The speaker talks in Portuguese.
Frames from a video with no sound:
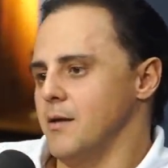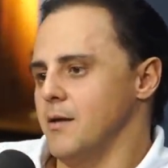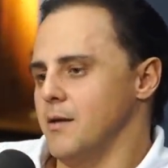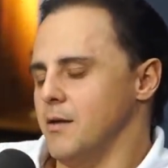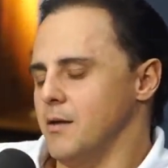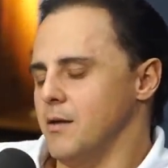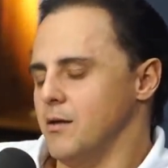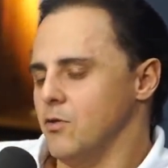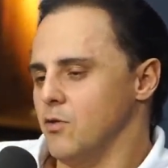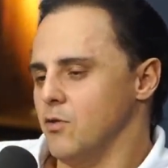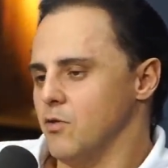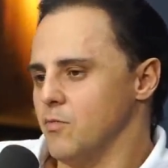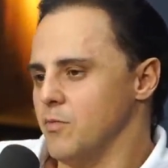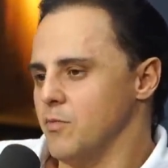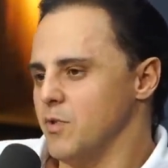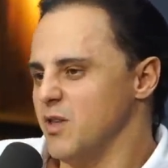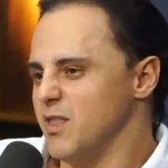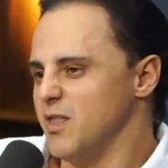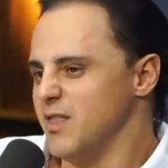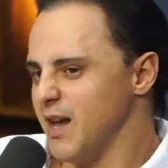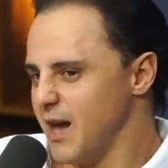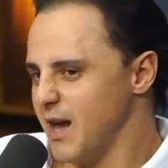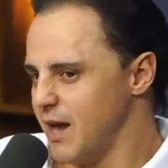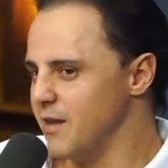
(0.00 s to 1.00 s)
Em
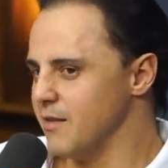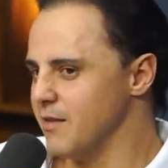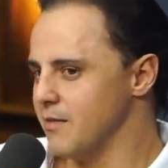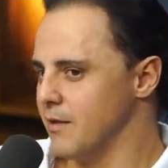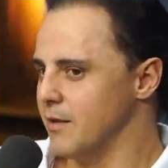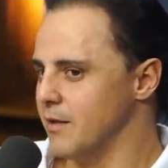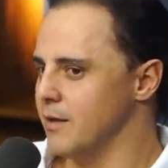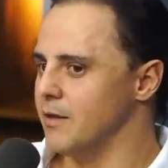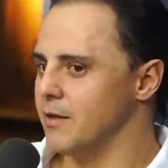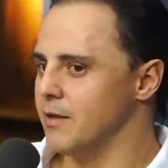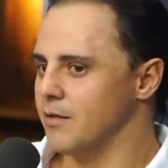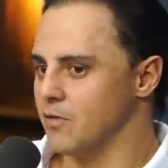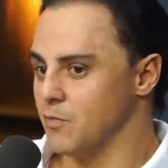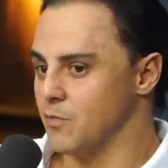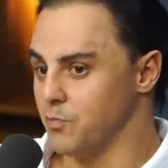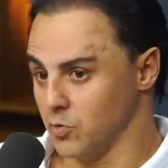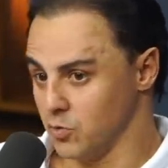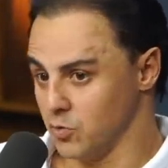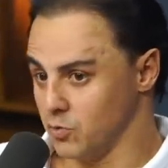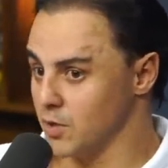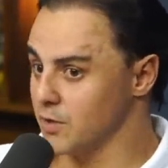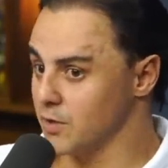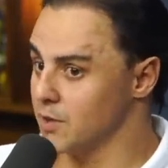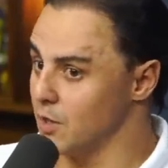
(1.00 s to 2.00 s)
2010 ele
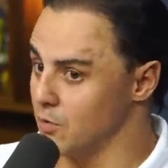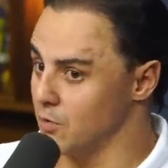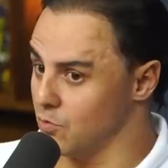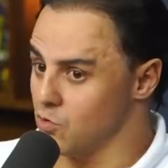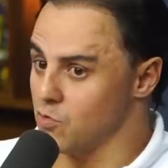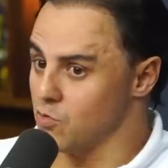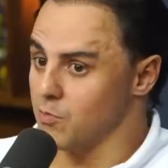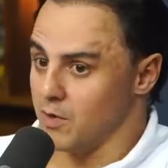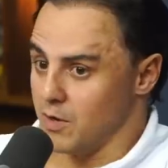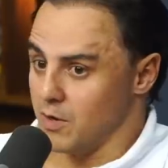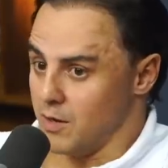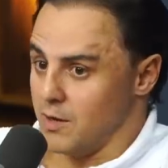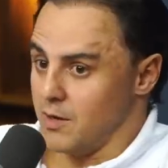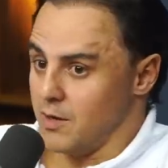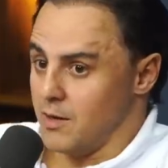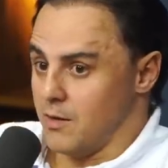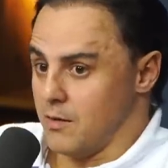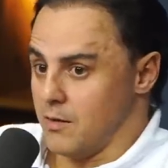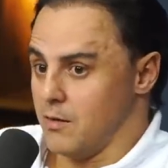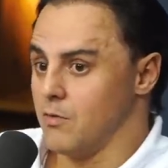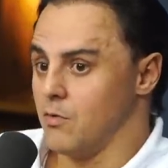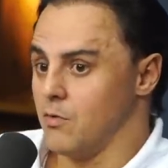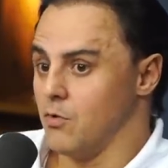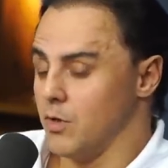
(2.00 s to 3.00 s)
disputou até a última
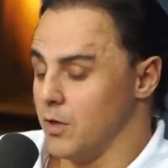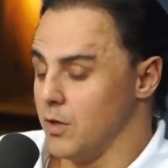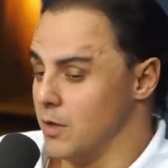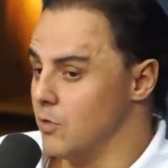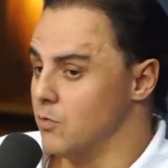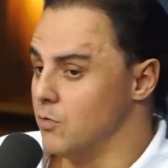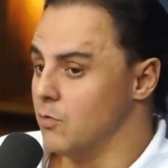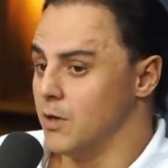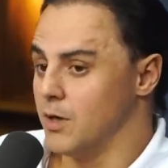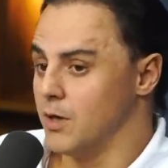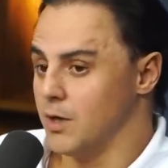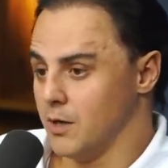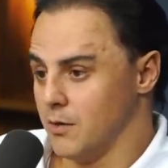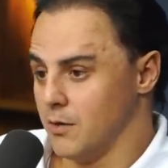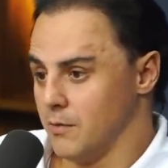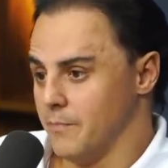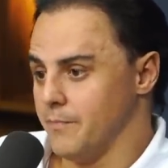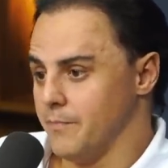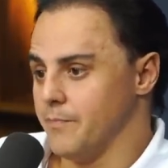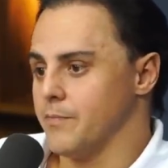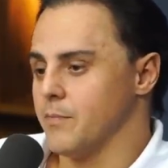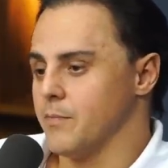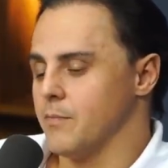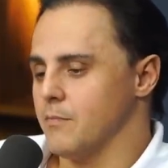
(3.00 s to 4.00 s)
corrida do ano
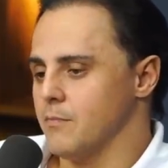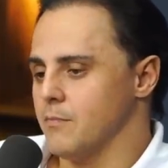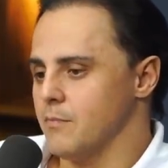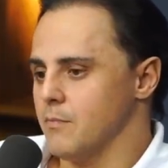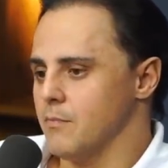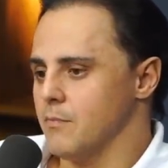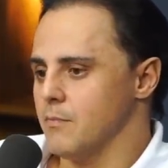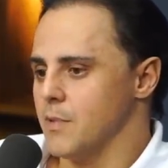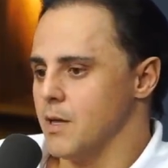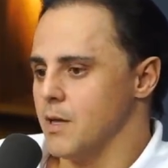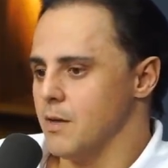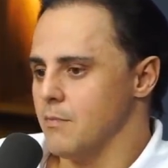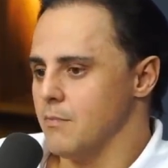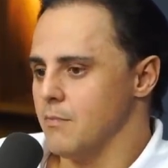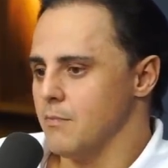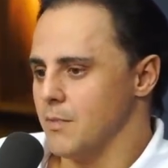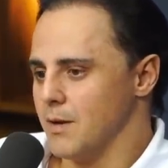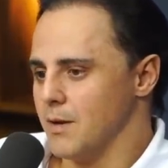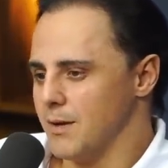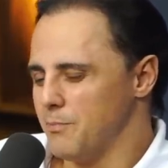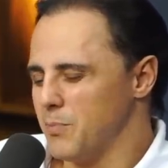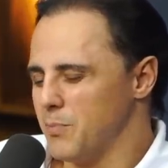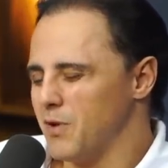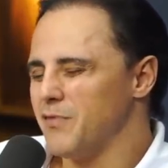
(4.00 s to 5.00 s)

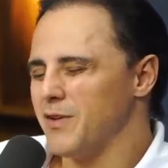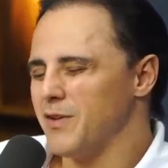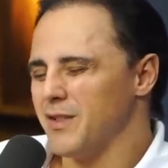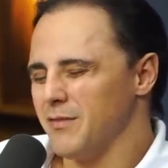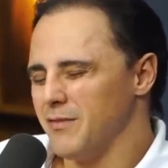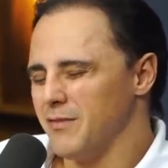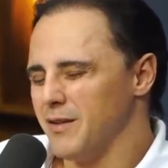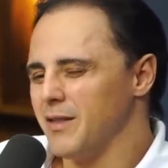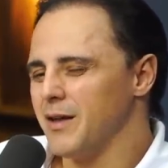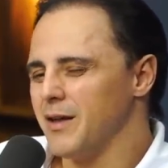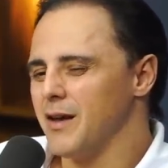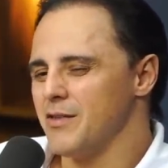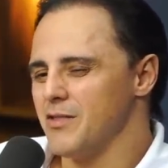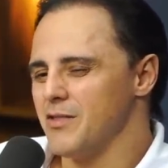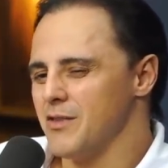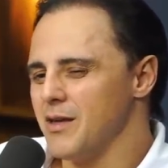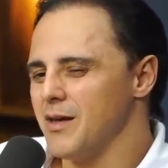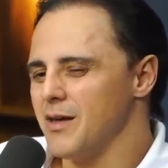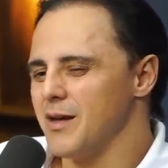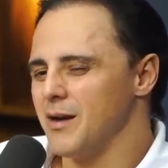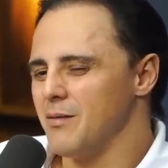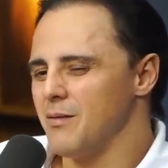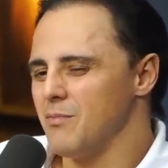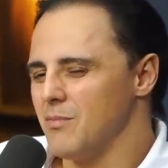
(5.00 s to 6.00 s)
para falar a verdade,
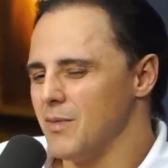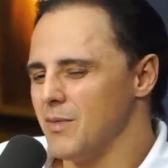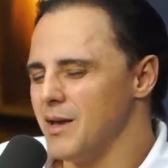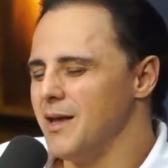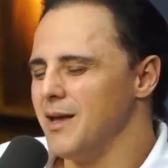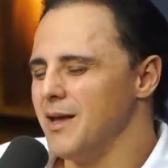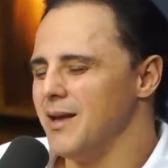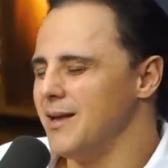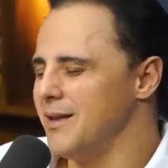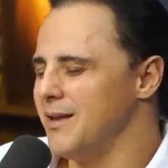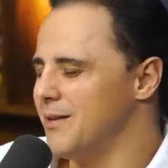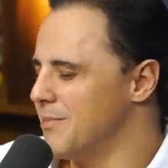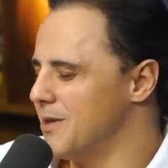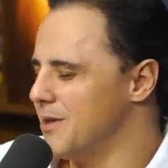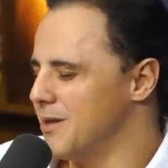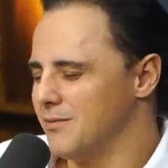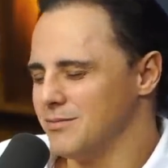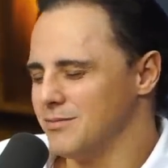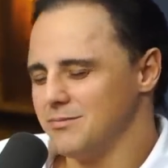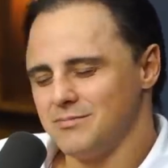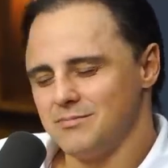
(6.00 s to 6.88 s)
era ele, meu,